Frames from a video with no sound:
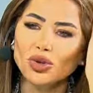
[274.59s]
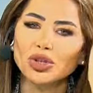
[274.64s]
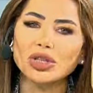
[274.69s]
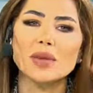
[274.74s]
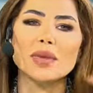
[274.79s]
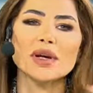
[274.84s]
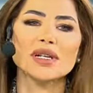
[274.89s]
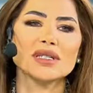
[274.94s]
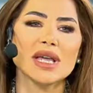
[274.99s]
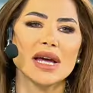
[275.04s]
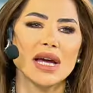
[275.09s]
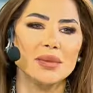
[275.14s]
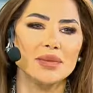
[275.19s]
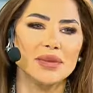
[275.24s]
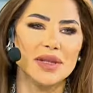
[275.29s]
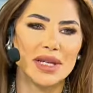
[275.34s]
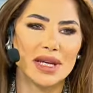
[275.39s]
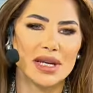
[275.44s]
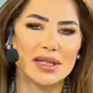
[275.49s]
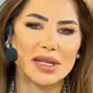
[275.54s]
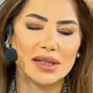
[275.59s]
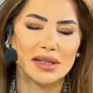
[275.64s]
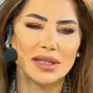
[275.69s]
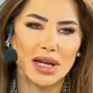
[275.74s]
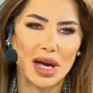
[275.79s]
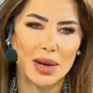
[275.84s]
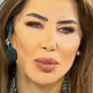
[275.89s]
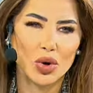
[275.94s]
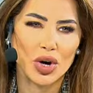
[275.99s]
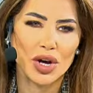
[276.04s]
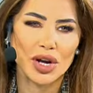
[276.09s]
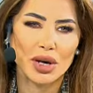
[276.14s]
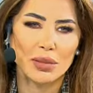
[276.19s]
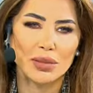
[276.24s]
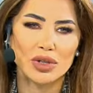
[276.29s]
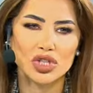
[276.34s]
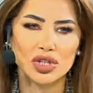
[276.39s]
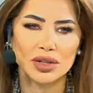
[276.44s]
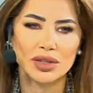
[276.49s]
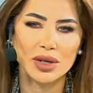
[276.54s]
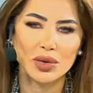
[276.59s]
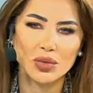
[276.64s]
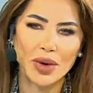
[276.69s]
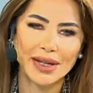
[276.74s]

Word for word: تعتبر صاحبتي كصديقة مقربة جدا